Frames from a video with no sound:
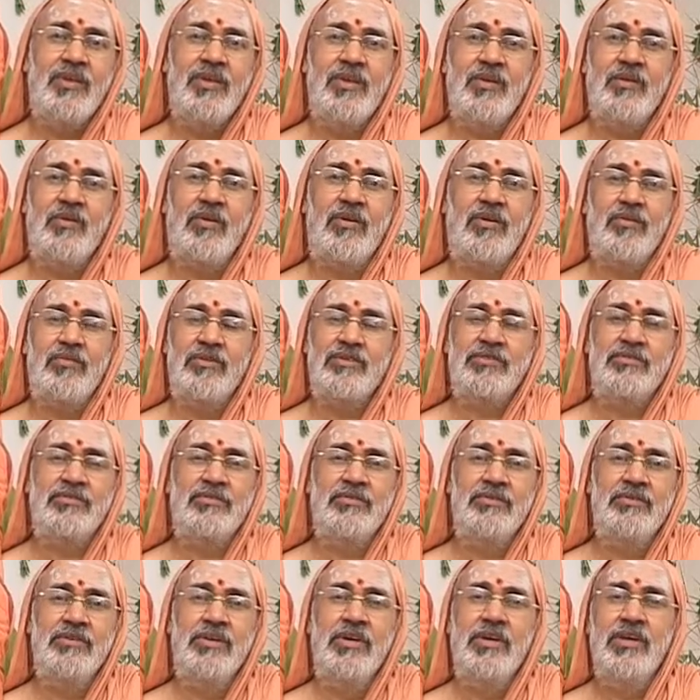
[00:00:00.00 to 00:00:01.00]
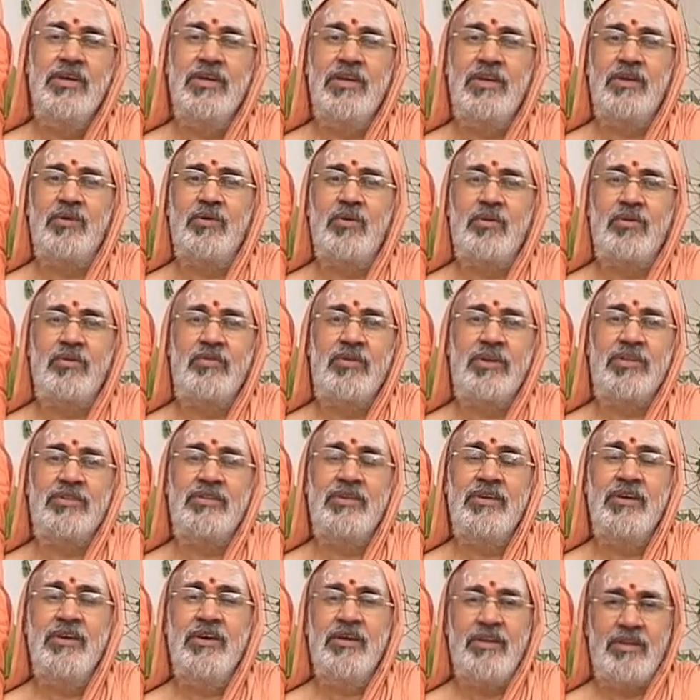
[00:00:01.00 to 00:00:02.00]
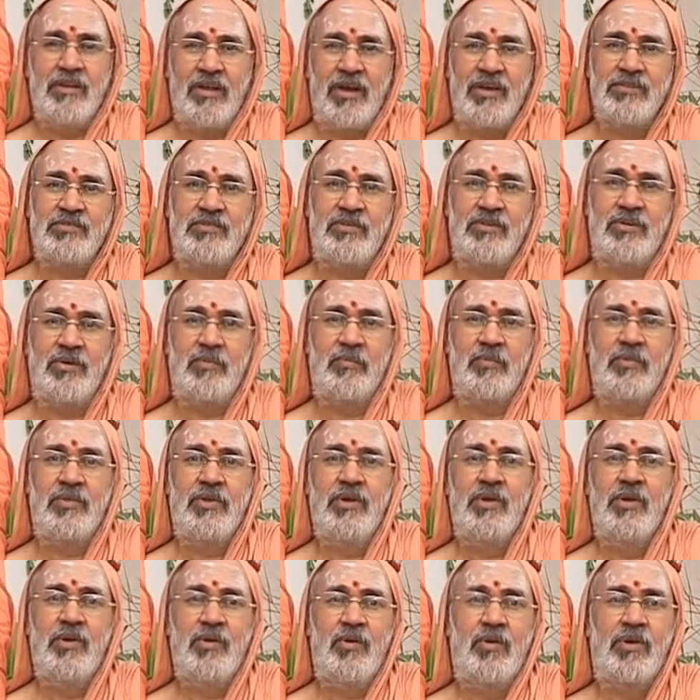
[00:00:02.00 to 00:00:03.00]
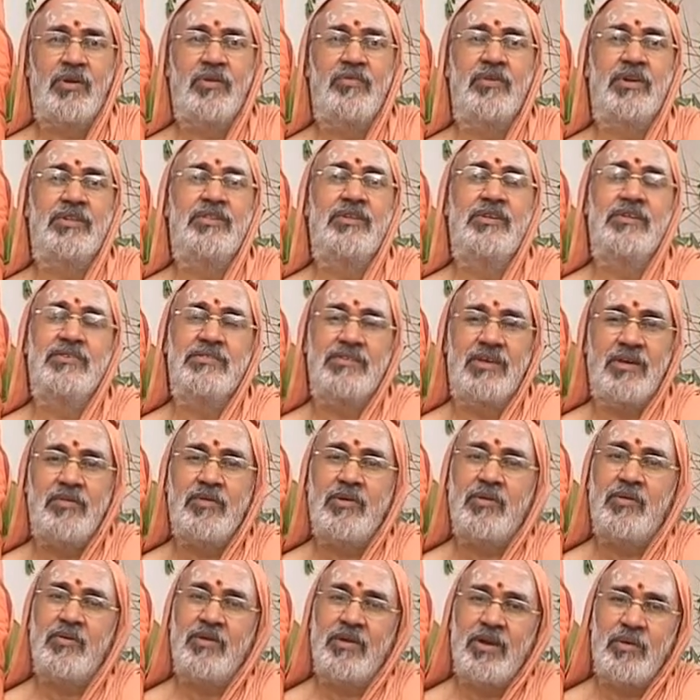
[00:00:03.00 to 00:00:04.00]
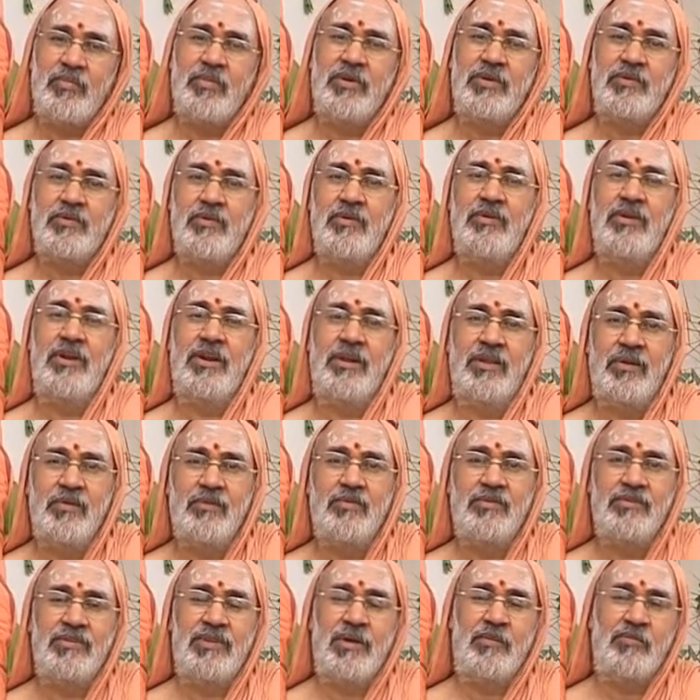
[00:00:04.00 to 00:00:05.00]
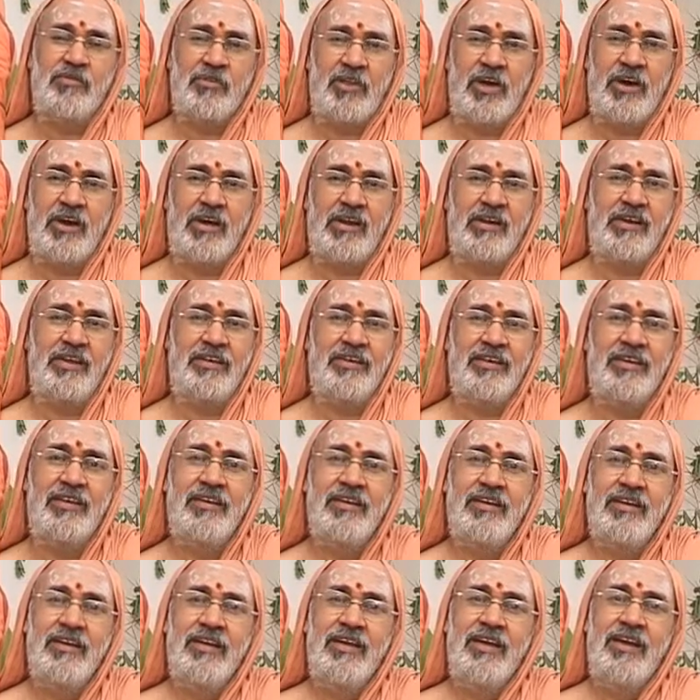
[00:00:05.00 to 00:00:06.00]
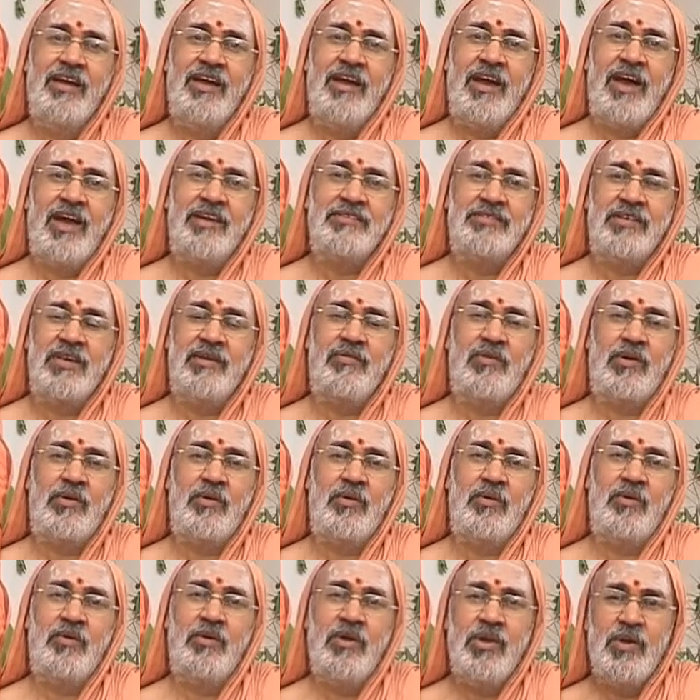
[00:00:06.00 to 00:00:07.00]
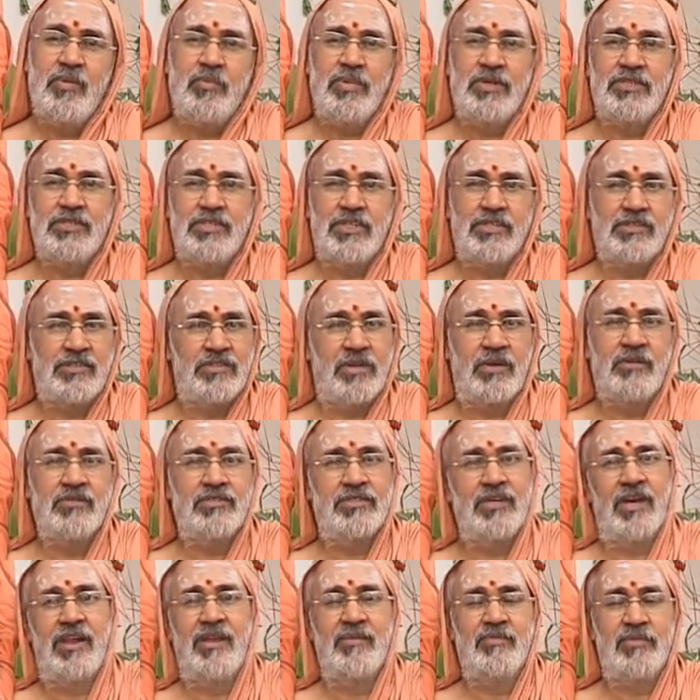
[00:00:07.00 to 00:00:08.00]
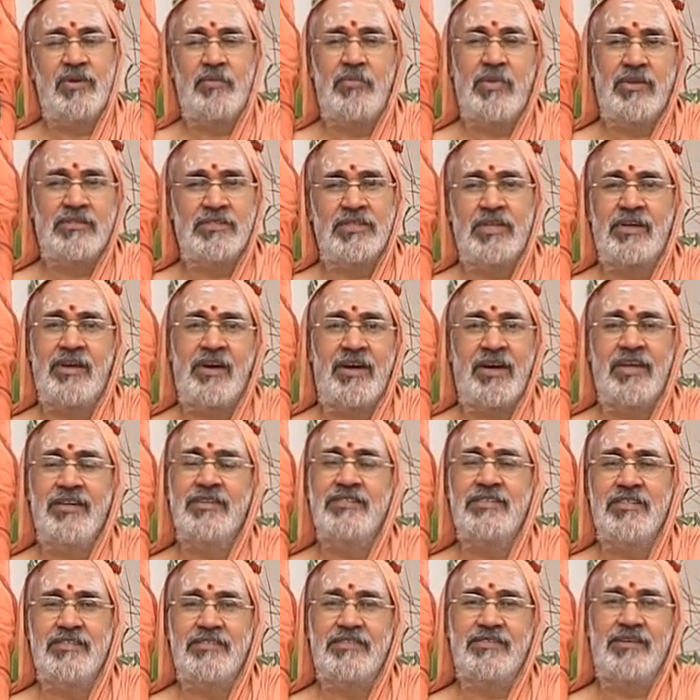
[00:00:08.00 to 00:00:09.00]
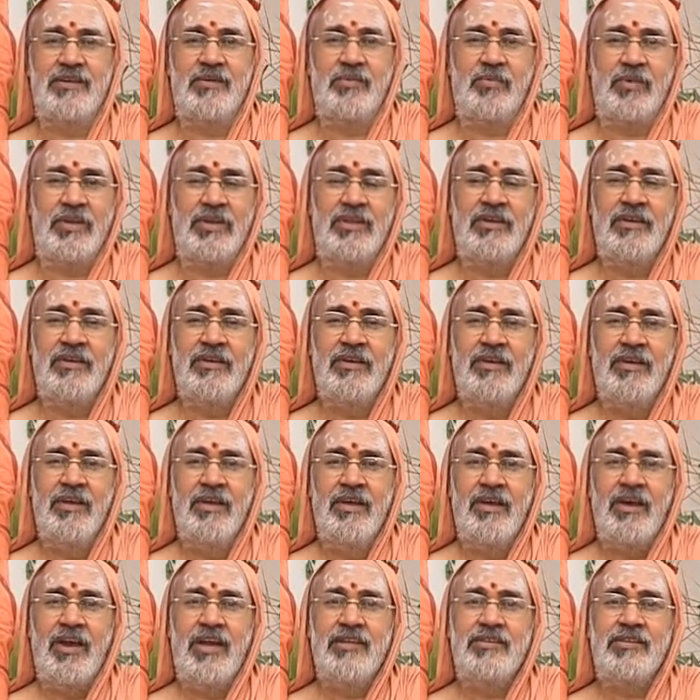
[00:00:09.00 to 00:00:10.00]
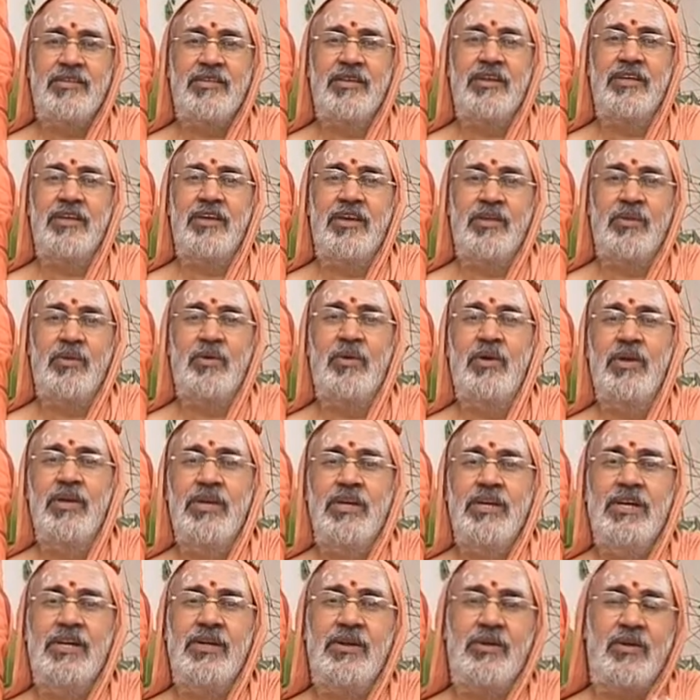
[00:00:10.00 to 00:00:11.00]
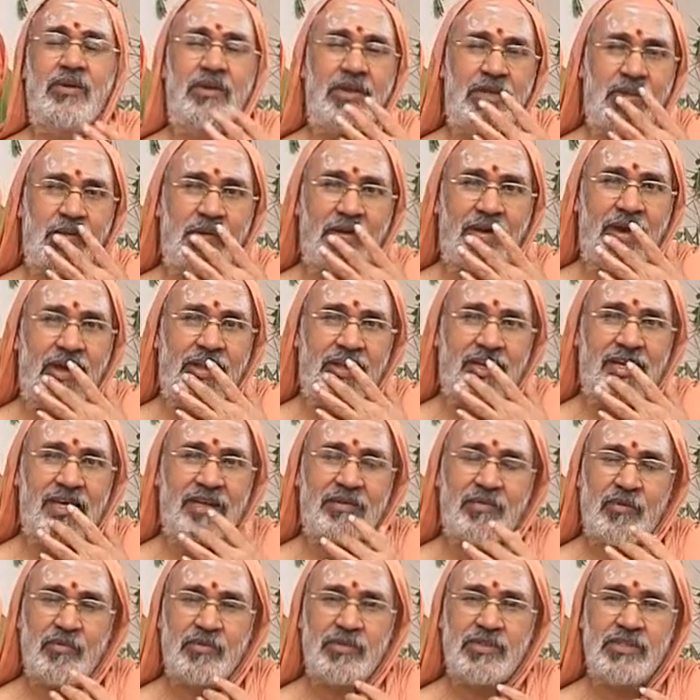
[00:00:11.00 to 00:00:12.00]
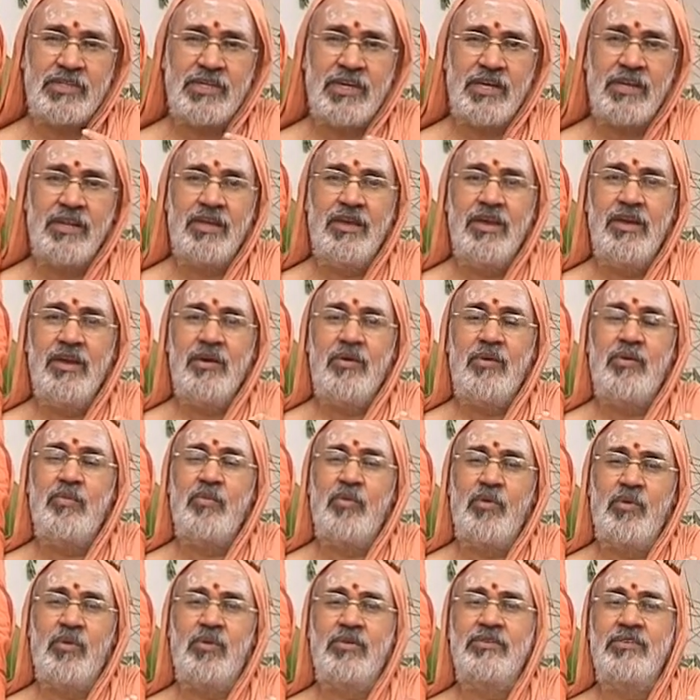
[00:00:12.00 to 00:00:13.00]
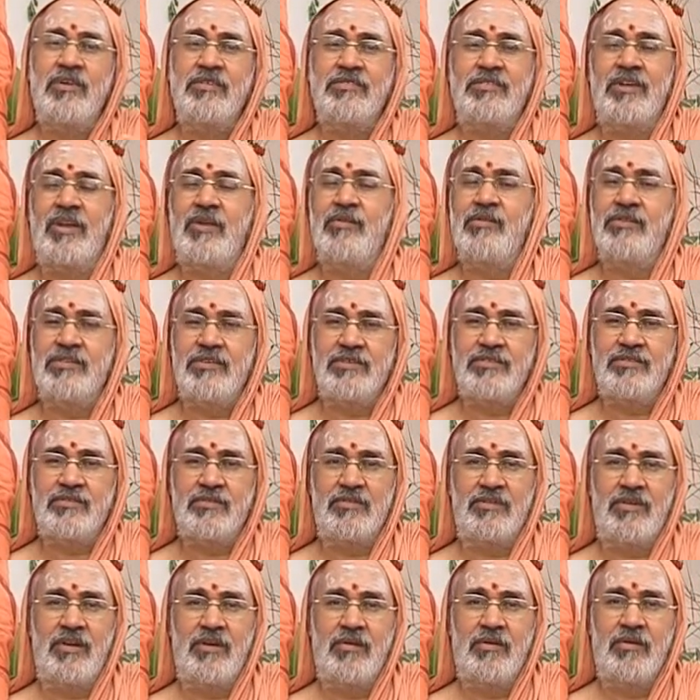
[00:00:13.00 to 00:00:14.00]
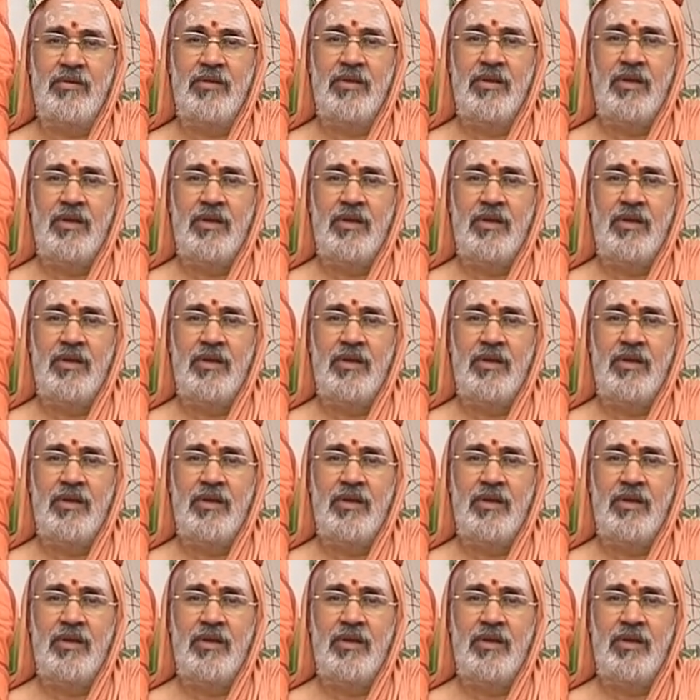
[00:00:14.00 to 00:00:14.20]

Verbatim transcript: ఇంకొక వస్తువు ఇంకొక వ్యక్తి నా సుఖం ఒక వ్యక్తిని సేవకుడుగా పెట్టుకున్నాడు అనుకుందాం ఉదాహరణకి ఆ సేవకుడు పనిచేస్తాడు చాలా చక్కగానే చేస్తాడు పని అయితే అతనికి ఏదో ఇంట్లో ఏదో కార్యక్రమం ఉంది అని మూడు రోజులు సెలవులు తీసుకున్నాడు